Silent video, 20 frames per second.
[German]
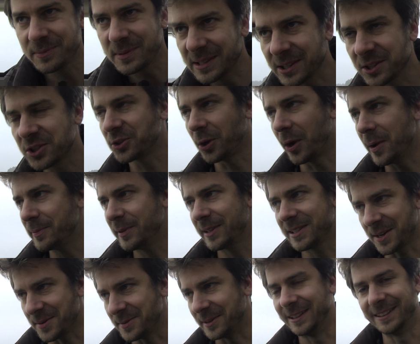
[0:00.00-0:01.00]
bisschen
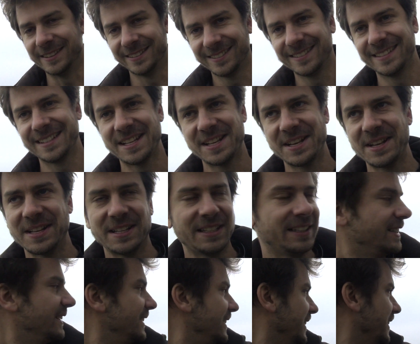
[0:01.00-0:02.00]
gestolpert, aber
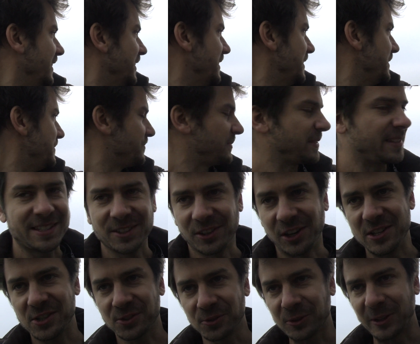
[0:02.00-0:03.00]
ähm, ist noch
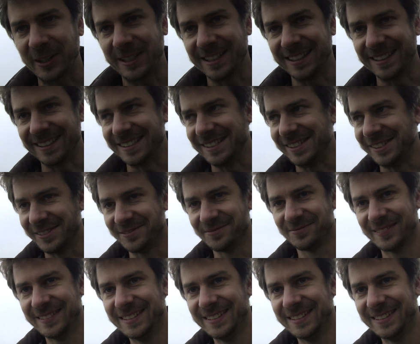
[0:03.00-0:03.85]
alles gut gegangen. Ja.